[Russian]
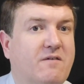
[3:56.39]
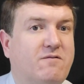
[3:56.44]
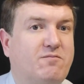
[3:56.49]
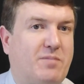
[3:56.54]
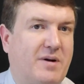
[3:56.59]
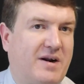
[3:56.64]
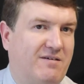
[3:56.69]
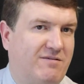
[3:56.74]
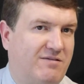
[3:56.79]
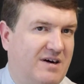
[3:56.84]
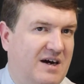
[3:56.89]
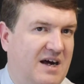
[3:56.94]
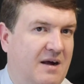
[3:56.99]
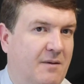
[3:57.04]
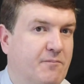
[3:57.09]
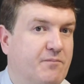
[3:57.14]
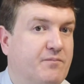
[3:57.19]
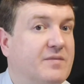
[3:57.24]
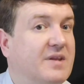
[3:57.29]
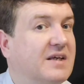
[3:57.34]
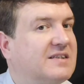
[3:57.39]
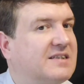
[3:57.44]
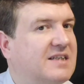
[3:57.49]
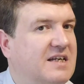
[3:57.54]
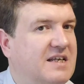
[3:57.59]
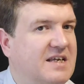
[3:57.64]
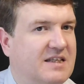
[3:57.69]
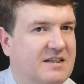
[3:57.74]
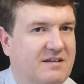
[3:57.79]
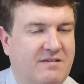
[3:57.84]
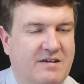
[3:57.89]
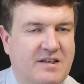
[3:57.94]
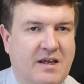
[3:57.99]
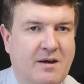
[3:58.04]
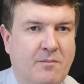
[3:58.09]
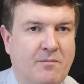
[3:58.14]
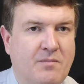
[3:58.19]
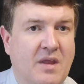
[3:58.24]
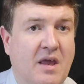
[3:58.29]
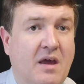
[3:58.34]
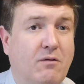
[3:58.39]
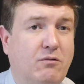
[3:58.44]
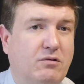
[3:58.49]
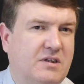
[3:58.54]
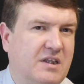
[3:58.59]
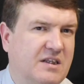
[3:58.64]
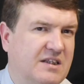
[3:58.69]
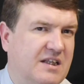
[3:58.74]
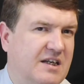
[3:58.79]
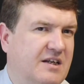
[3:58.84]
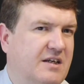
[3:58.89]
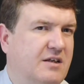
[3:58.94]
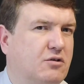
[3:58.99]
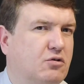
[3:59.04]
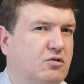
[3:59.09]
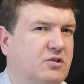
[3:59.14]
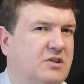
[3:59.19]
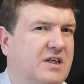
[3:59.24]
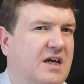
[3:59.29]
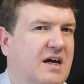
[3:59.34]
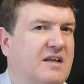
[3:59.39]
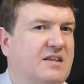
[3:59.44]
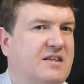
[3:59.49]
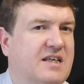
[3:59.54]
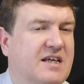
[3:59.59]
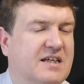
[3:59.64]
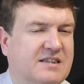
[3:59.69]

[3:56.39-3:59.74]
в права наследования. Вот это, дорогие друзья, те